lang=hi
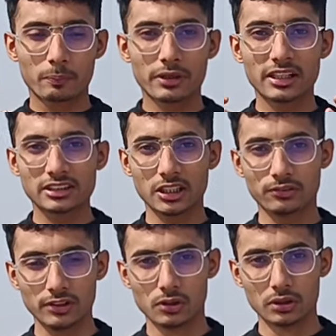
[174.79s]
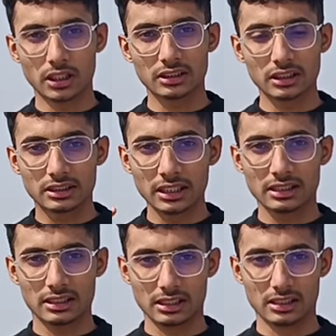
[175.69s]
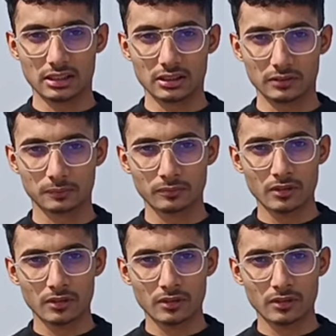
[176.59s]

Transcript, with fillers: प्रेशर फील होता था दर्द करता था